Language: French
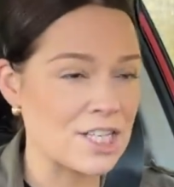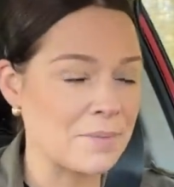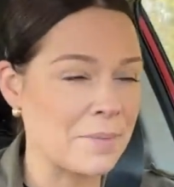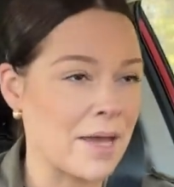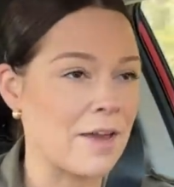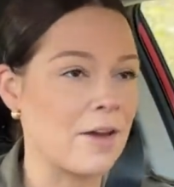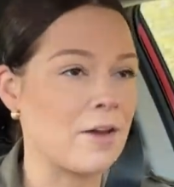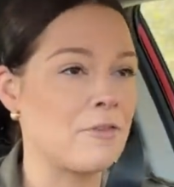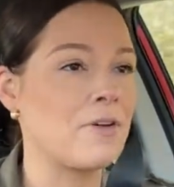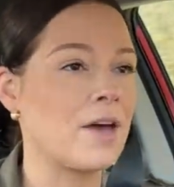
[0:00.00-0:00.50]

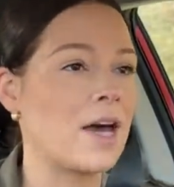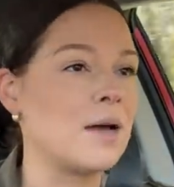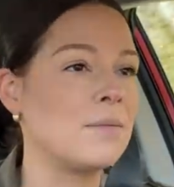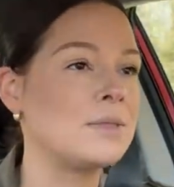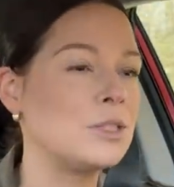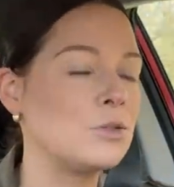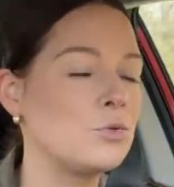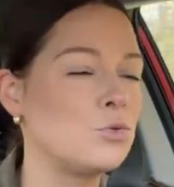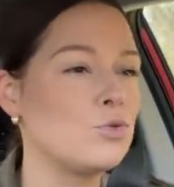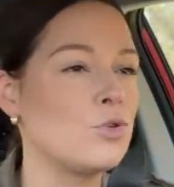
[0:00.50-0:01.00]
J'aimerais refaire un
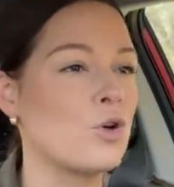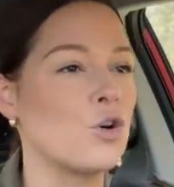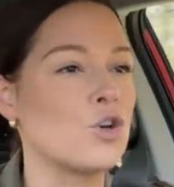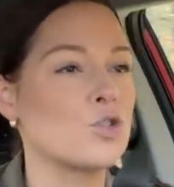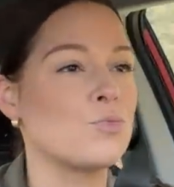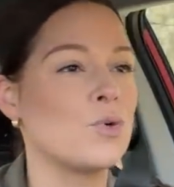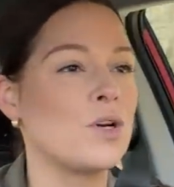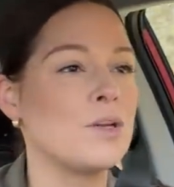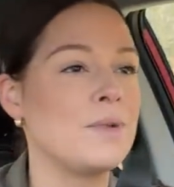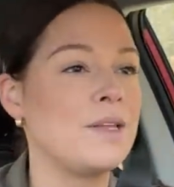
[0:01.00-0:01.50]
petit coup de
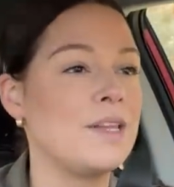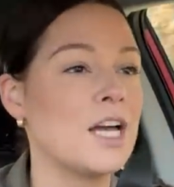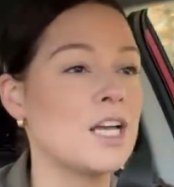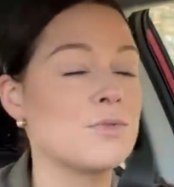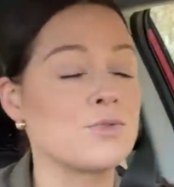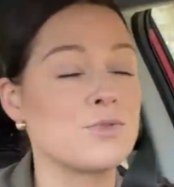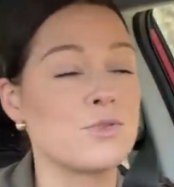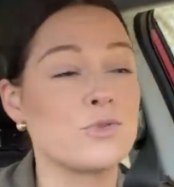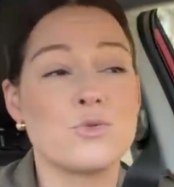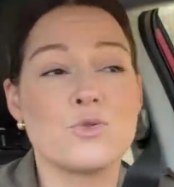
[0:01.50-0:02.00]
rangement et de ménage.
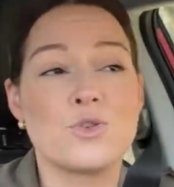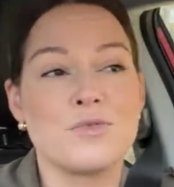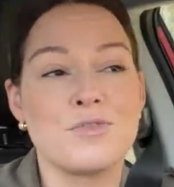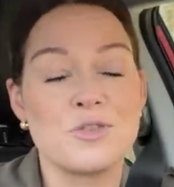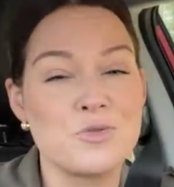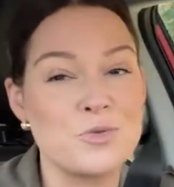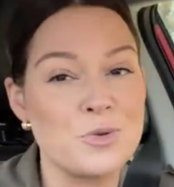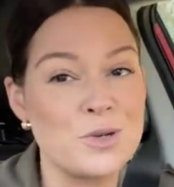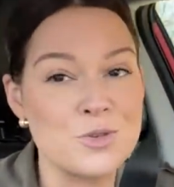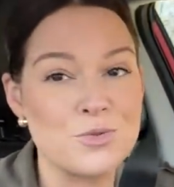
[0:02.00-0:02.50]
De toute façon, j'en
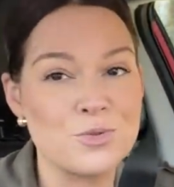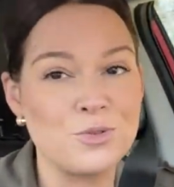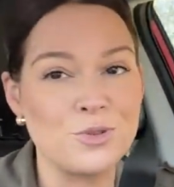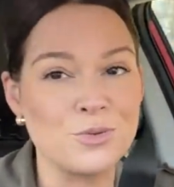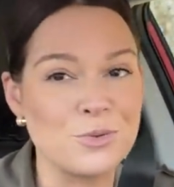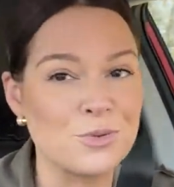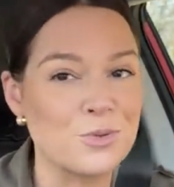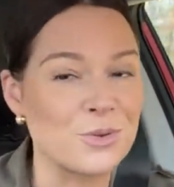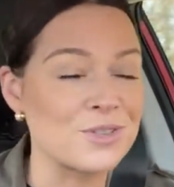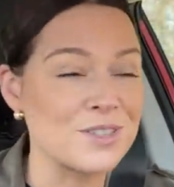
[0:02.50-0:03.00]
fais tous les jours,
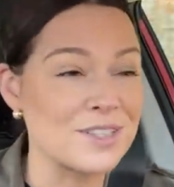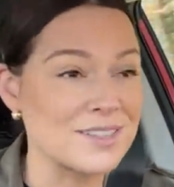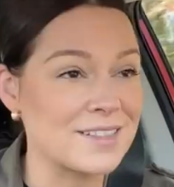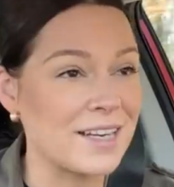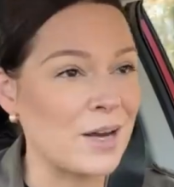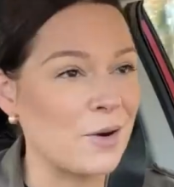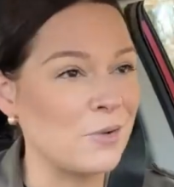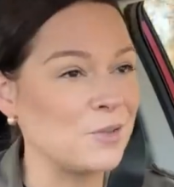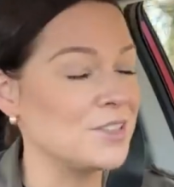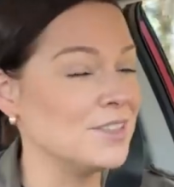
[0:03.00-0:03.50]
donc euh, ça,
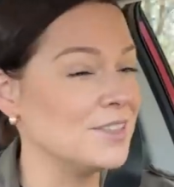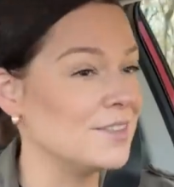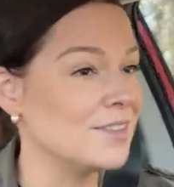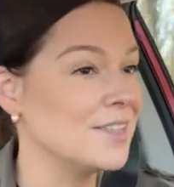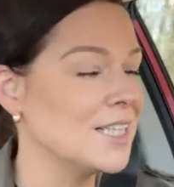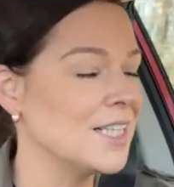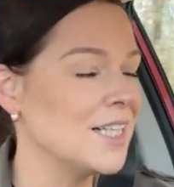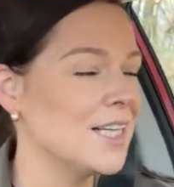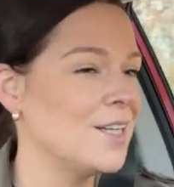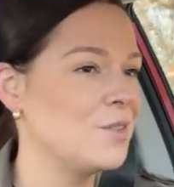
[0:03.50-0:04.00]
c'est la routine. Hein.
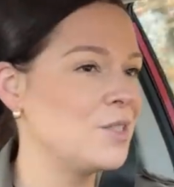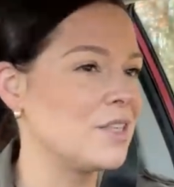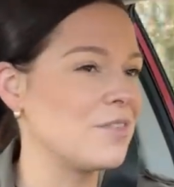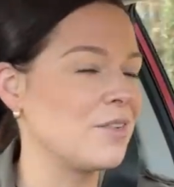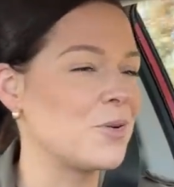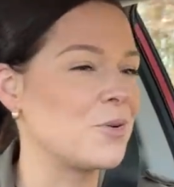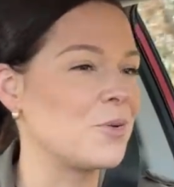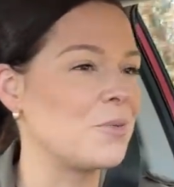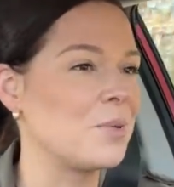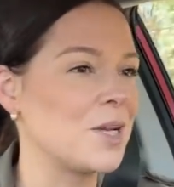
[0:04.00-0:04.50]
Vous
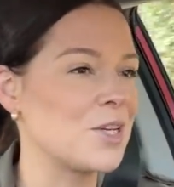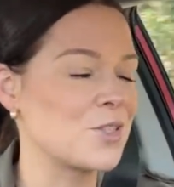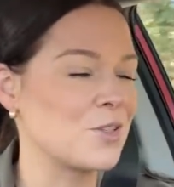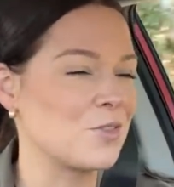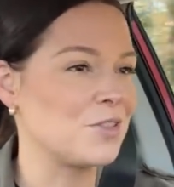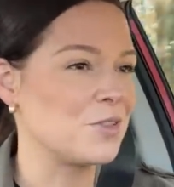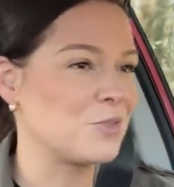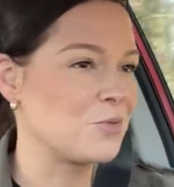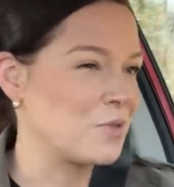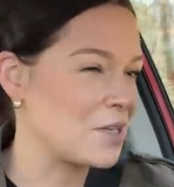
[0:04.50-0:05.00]
avez compris, j'en
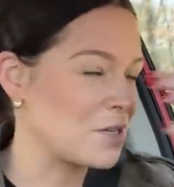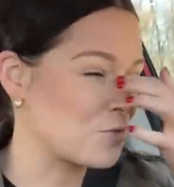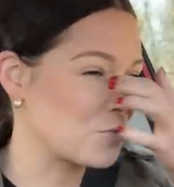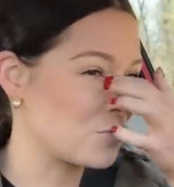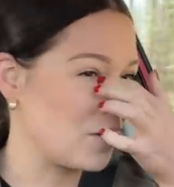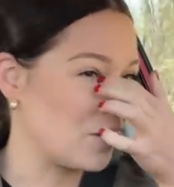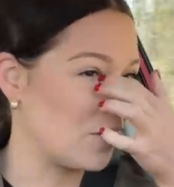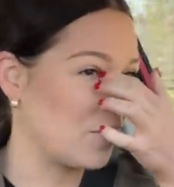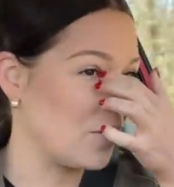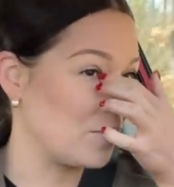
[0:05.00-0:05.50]
fais tous les
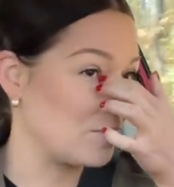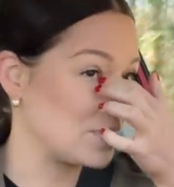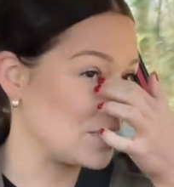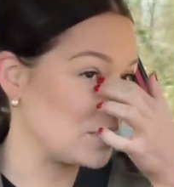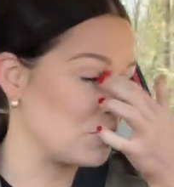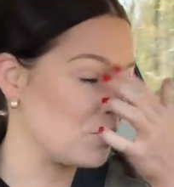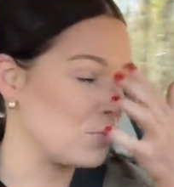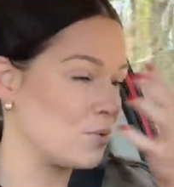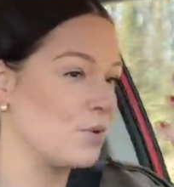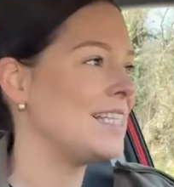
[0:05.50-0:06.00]
jours euh, un
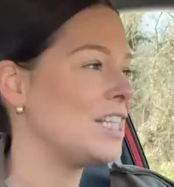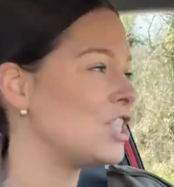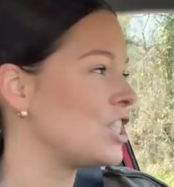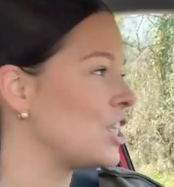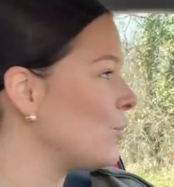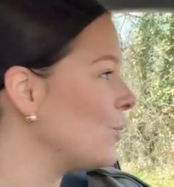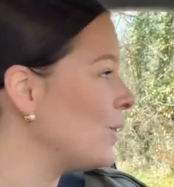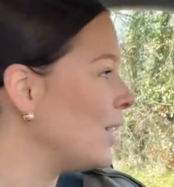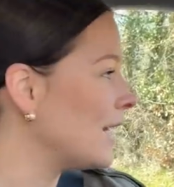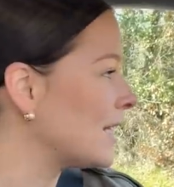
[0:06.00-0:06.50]
petit peu. Et
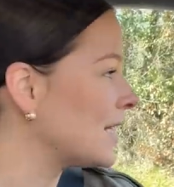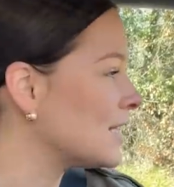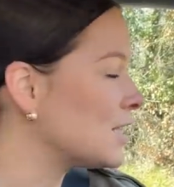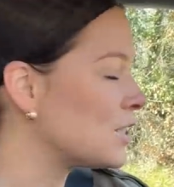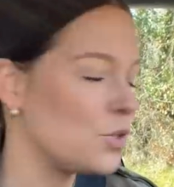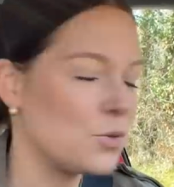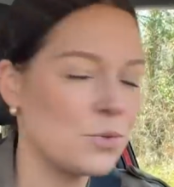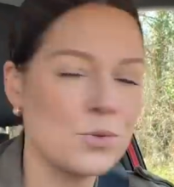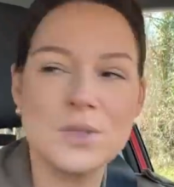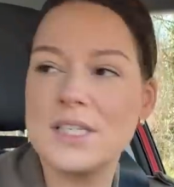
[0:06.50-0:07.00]
j'ai eu la
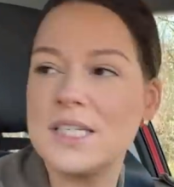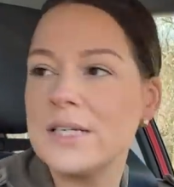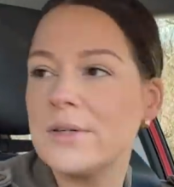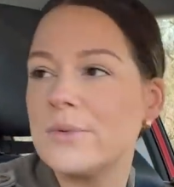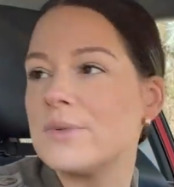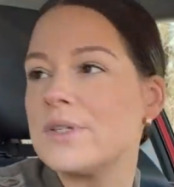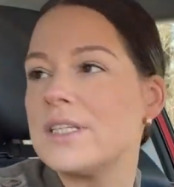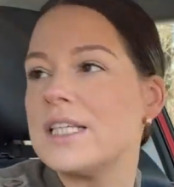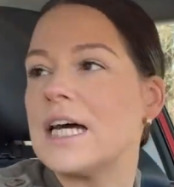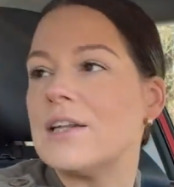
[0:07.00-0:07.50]
question aussi
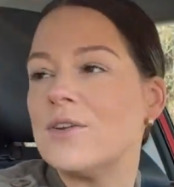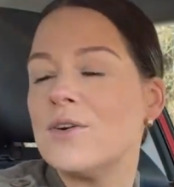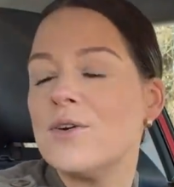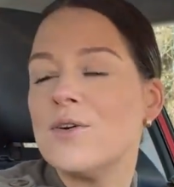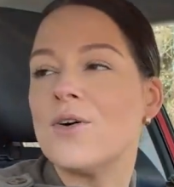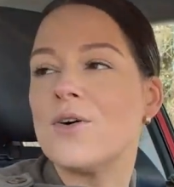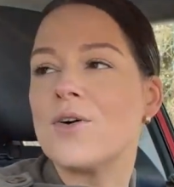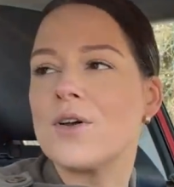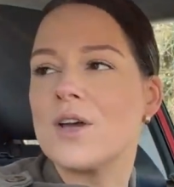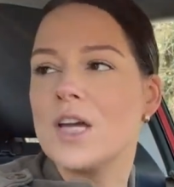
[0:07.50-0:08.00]

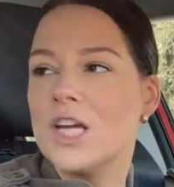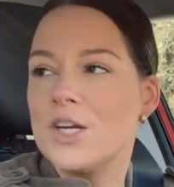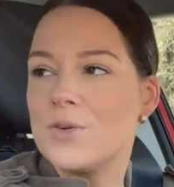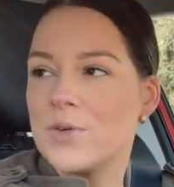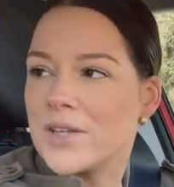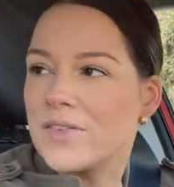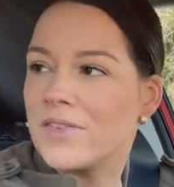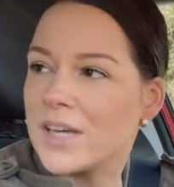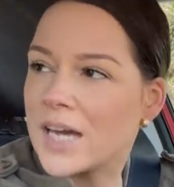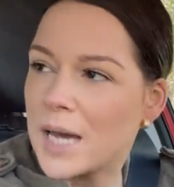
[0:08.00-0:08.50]
concernant. Euh,
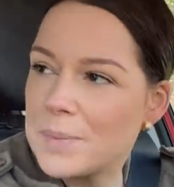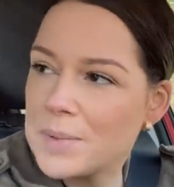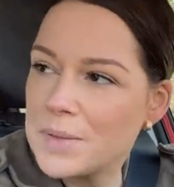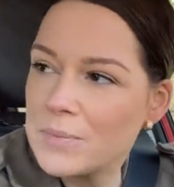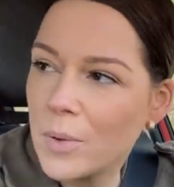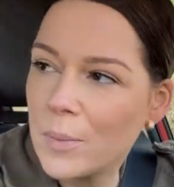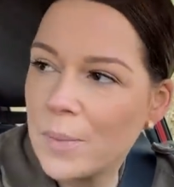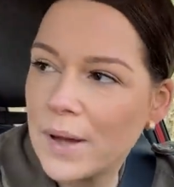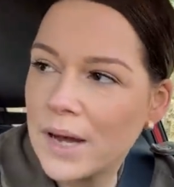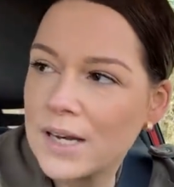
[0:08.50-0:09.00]
je vous avais
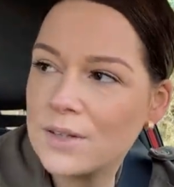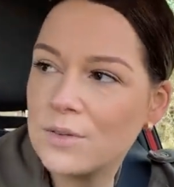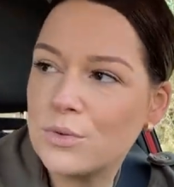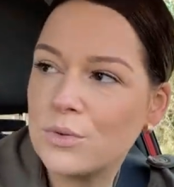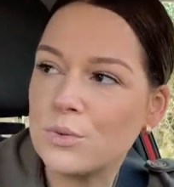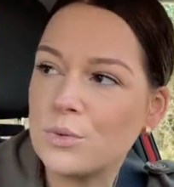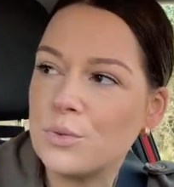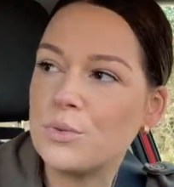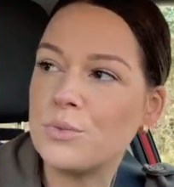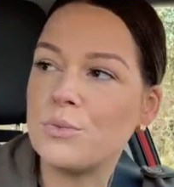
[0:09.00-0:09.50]
rapidement parlé
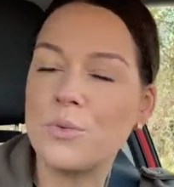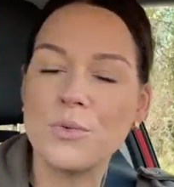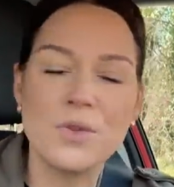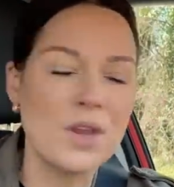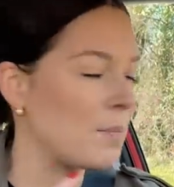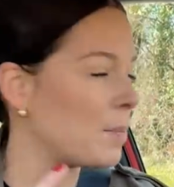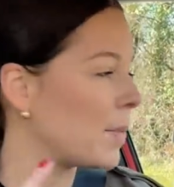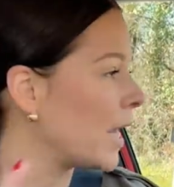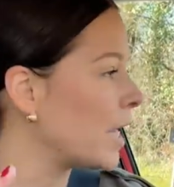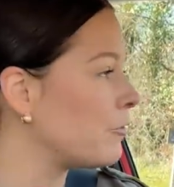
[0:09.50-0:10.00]
de mon
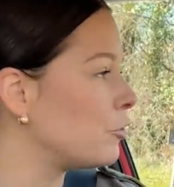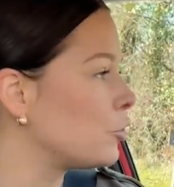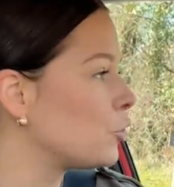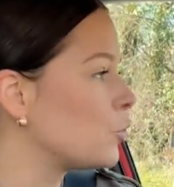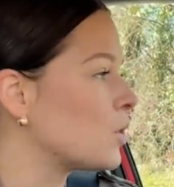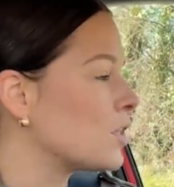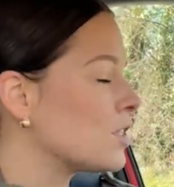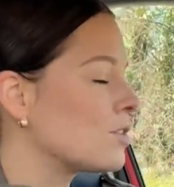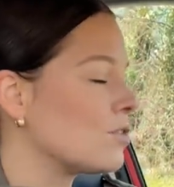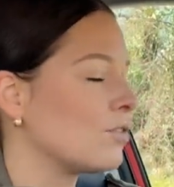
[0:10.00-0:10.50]
appareil
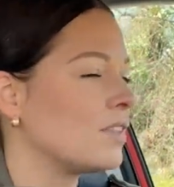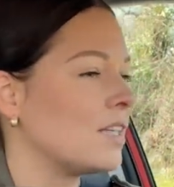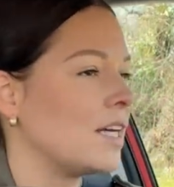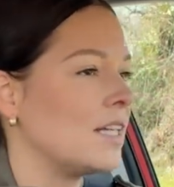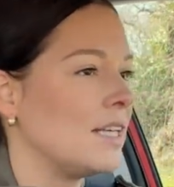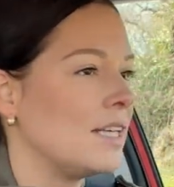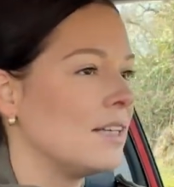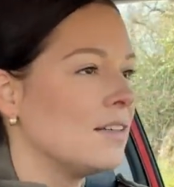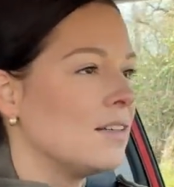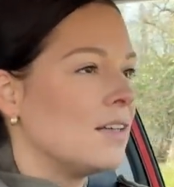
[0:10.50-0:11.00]
photo
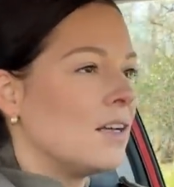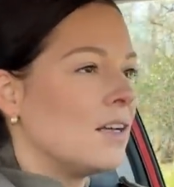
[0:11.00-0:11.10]
instantané.